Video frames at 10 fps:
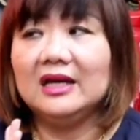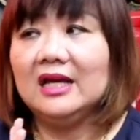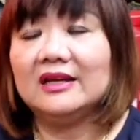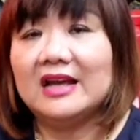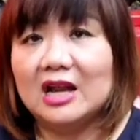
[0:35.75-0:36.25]
ah,
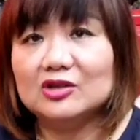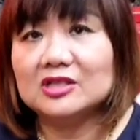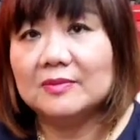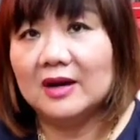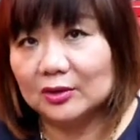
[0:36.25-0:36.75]
irigalo
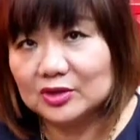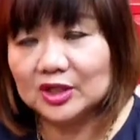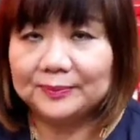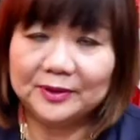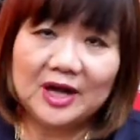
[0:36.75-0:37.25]
sa mga
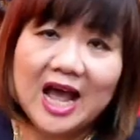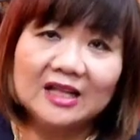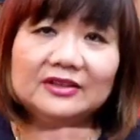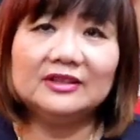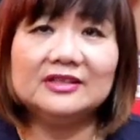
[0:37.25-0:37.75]
rooster pero
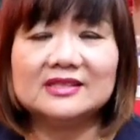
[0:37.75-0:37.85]
other